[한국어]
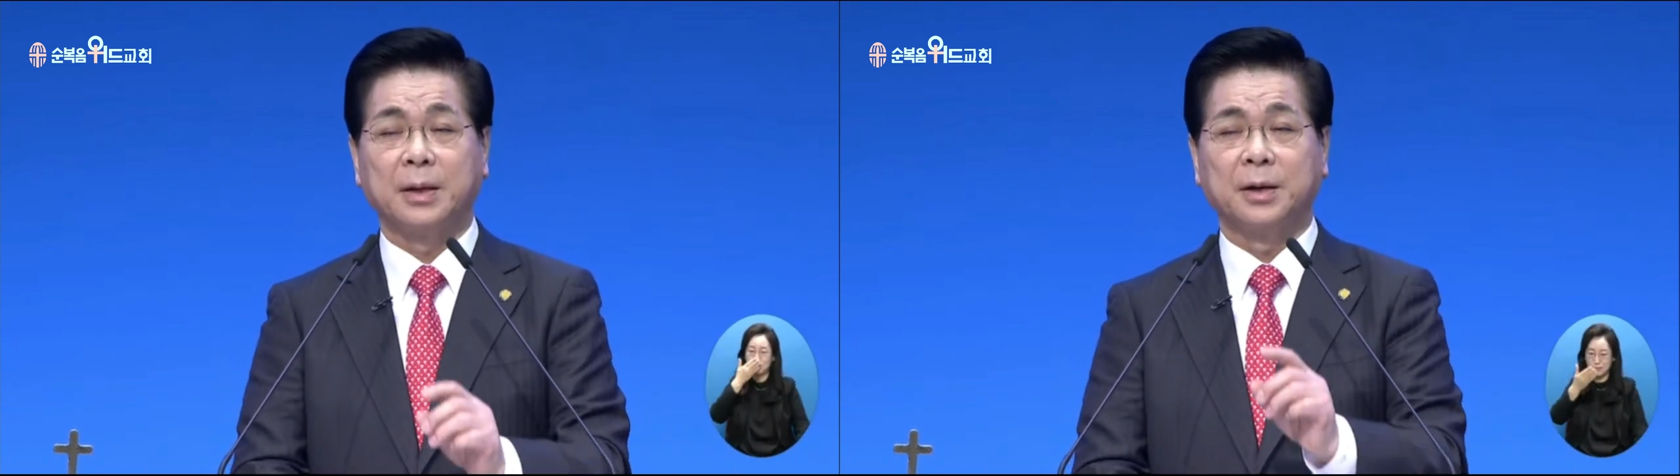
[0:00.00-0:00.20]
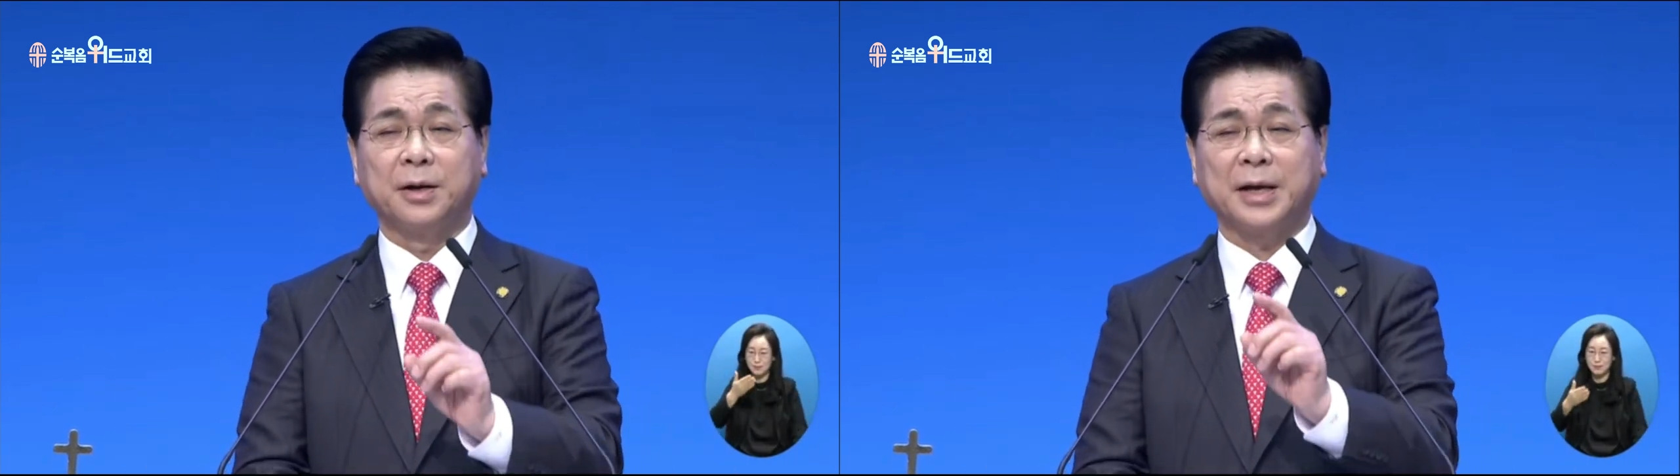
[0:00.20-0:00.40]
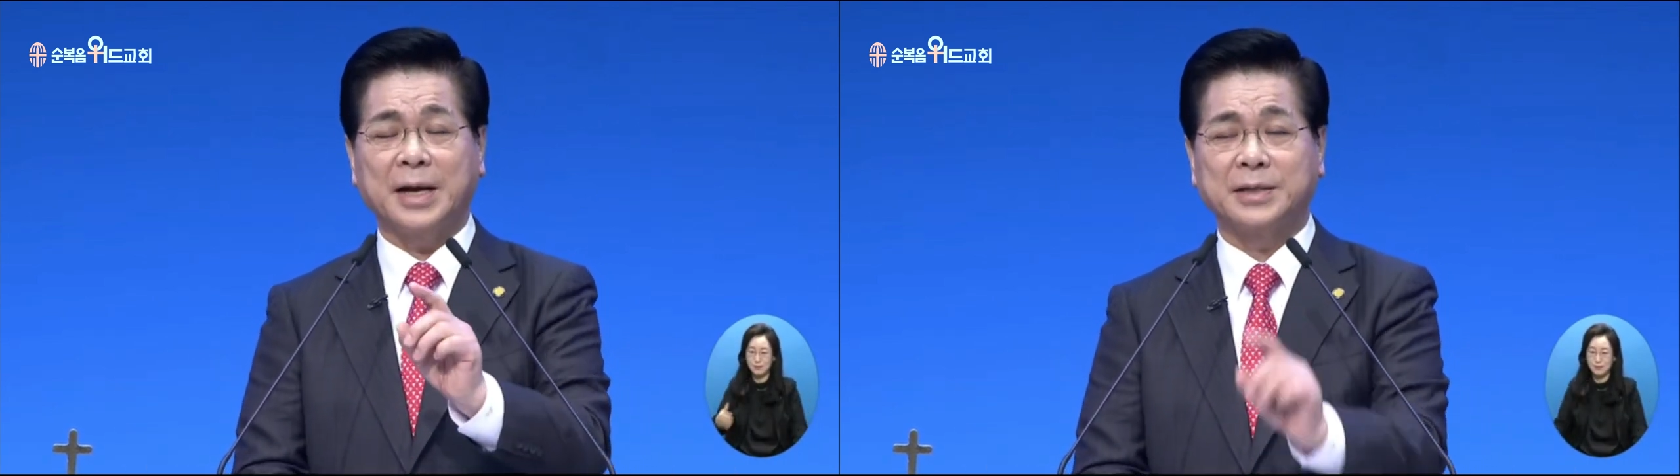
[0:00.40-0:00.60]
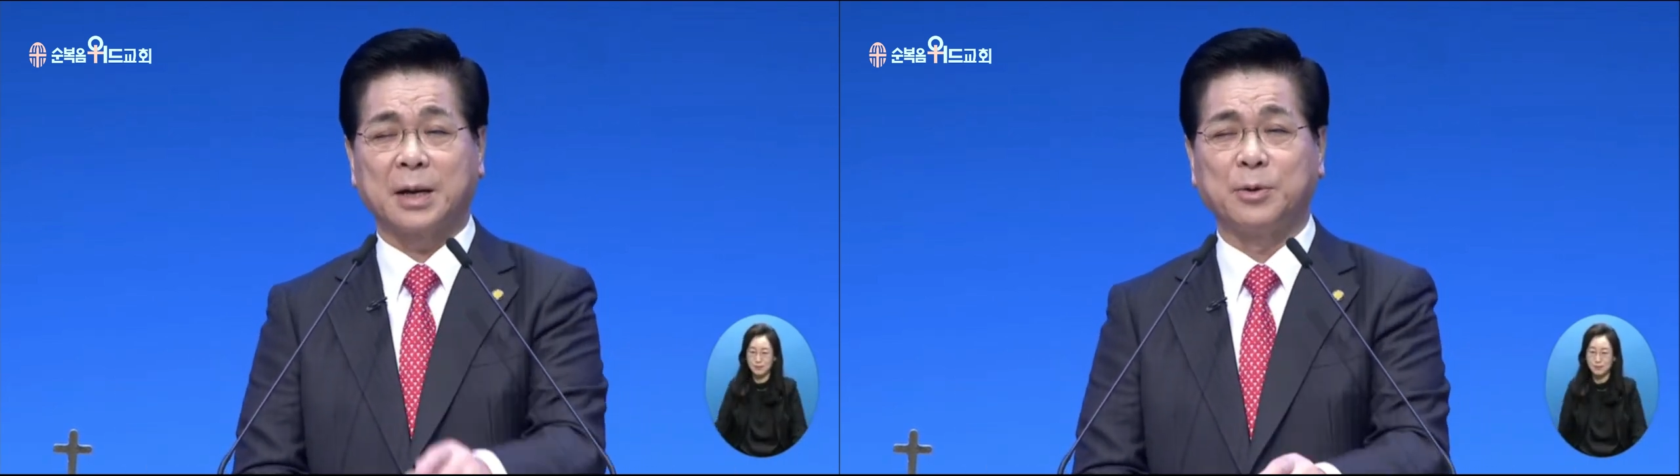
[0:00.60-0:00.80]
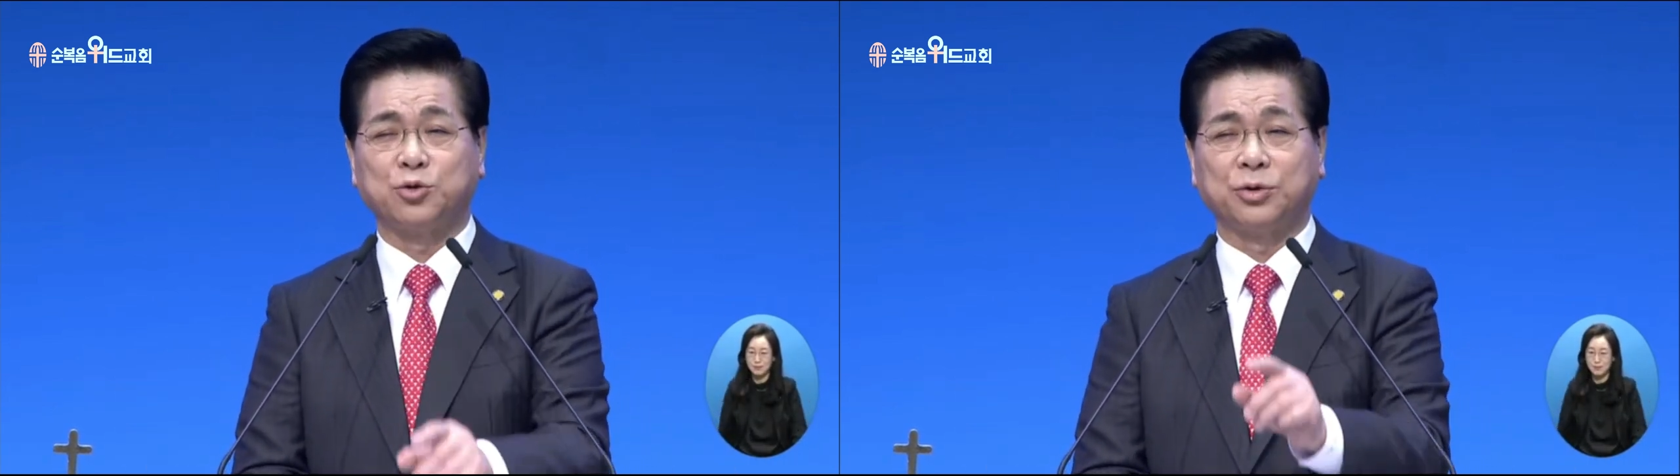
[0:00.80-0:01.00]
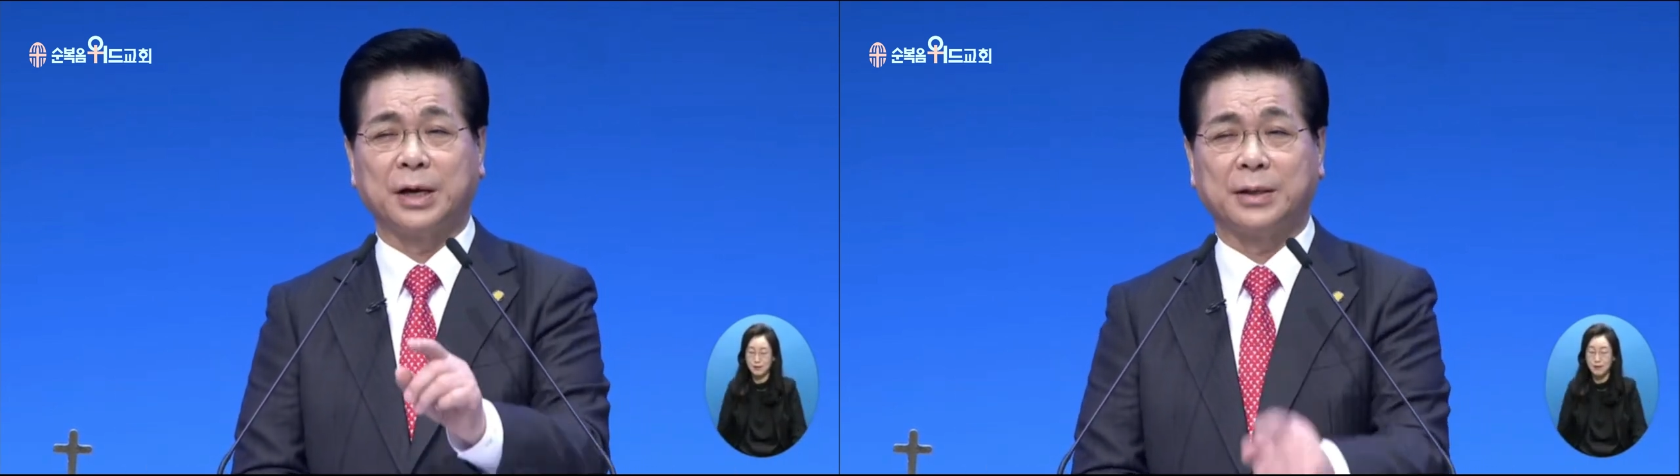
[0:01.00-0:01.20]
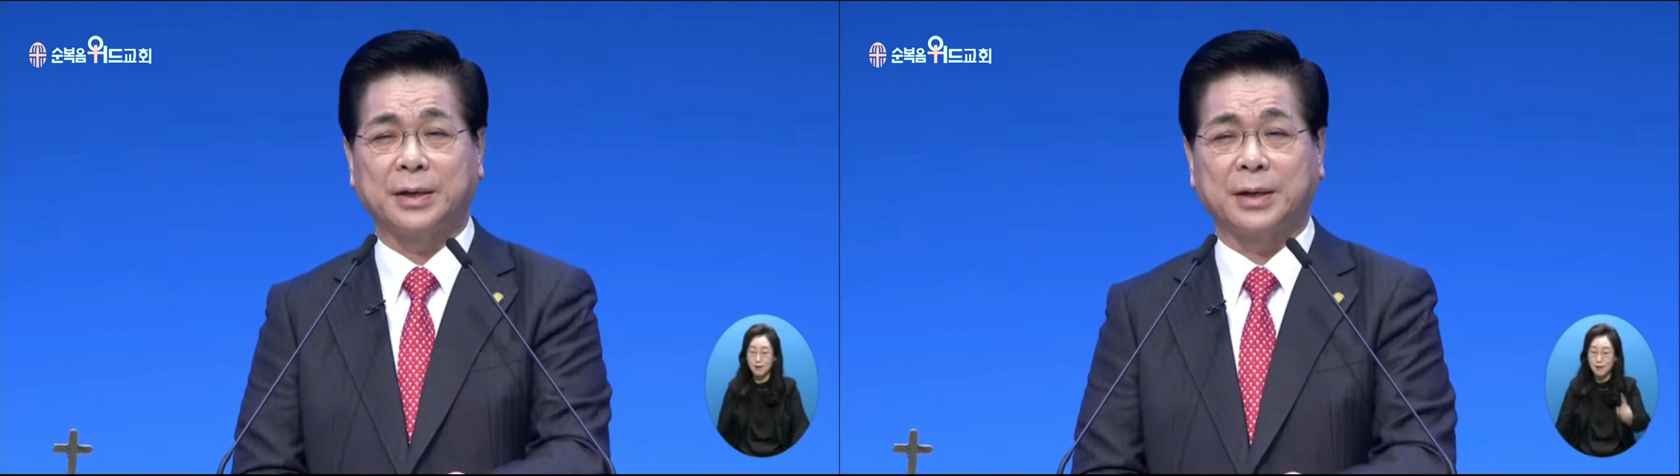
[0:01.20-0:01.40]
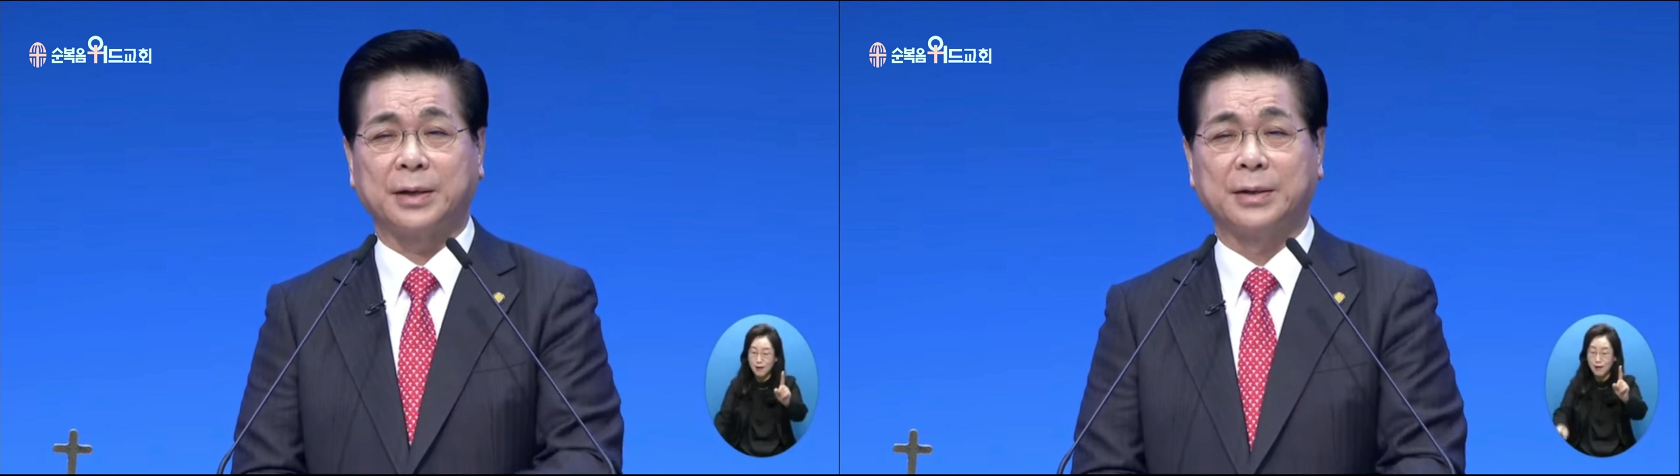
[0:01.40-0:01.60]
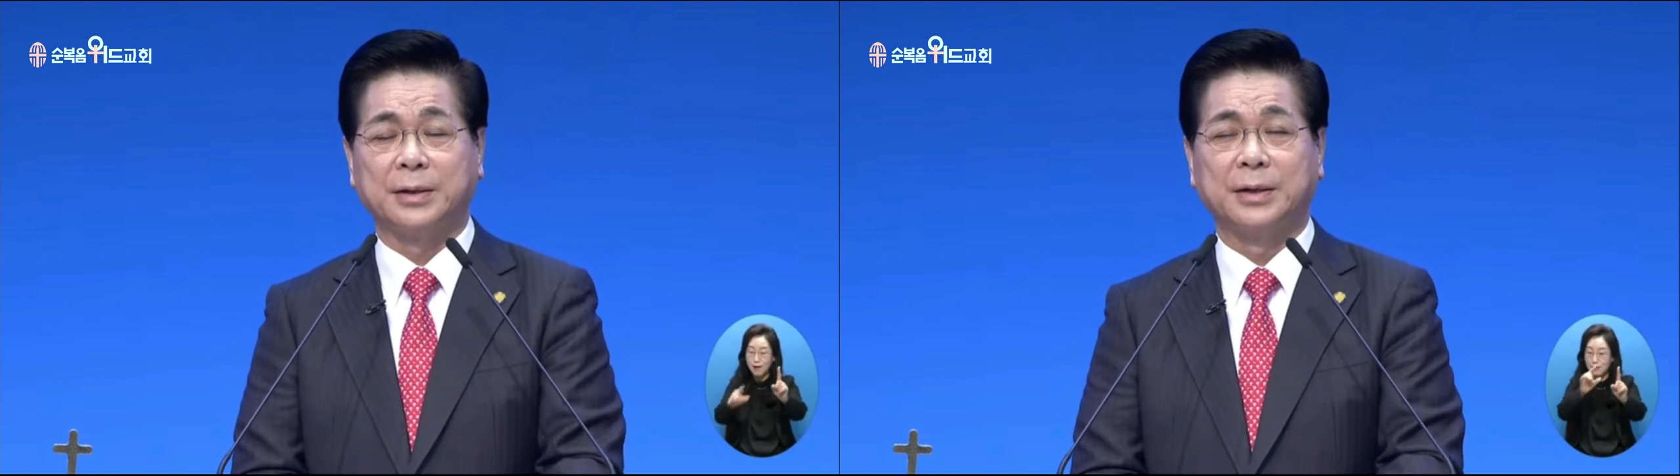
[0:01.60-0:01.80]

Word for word: 그렇게 한 사람이 중요한데